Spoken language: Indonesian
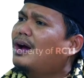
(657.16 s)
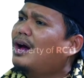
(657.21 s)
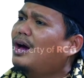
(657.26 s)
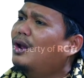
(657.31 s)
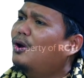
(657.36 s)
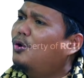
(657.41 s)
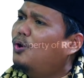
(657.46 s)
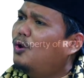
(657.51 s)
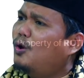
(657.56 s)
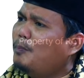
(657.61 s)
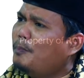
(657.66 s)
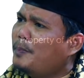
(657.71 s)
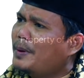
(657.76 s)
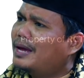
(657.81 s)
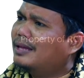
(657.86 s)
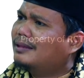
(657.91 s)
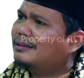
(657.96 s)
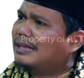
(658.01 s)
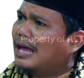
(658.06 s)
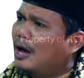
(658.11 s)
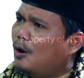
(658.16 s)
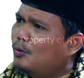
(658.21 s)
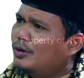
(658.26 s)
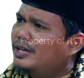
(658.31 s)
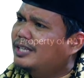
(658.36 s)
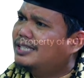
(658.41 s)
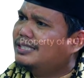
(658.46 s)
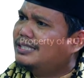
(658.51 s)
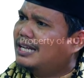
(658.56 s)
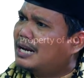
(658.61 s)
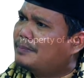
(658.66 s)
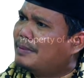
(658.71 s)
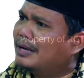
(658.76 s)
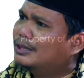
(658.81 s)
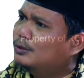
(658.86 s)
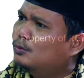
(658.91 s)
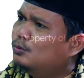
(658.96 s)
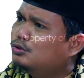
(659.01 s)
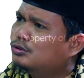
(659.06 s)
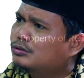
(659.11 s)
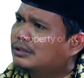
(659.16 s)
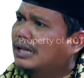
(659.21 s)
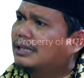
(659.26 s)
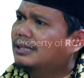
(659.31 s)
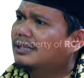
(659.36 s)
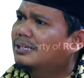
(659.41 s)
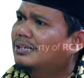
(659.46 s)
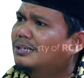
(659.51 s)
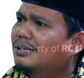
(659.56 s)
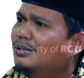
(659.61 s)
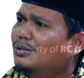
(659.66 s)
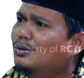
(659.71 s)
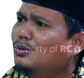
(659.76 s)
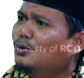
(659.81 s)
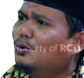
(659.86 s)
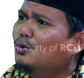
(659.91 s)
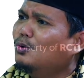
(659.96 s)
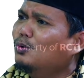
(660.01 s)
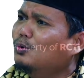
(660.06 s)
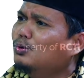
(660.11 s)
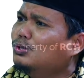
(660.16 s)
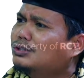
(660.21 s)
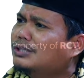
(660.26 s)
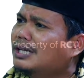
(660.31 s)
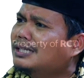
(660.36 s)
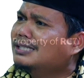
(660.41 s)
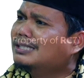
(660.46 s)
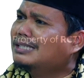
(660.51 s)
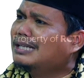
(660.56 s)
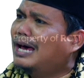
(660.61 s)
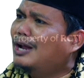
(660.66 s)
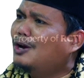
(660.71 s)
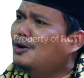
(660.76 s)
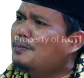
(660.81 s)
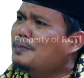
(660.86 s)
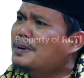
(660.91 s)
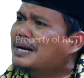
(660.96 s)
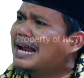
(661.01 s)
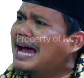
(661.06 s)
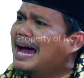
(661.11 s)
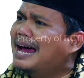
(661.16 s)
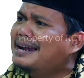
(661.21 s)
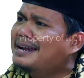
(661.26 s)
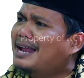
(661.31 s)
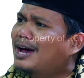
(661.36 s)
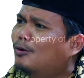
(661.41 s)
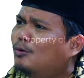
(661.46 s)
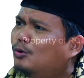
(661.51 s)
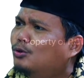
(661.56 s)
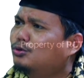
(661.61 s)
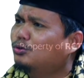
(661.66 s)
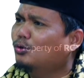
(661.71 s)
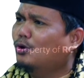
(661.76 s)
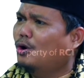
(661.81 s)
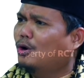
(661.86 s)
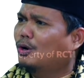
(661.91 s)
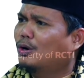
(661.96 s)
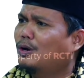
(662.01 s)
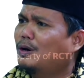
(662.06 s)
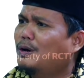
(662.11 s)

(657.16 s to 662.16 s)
Kalau lo pengen tahu isi dalam hati Ustadz, Ustadz selalu merana Guntur,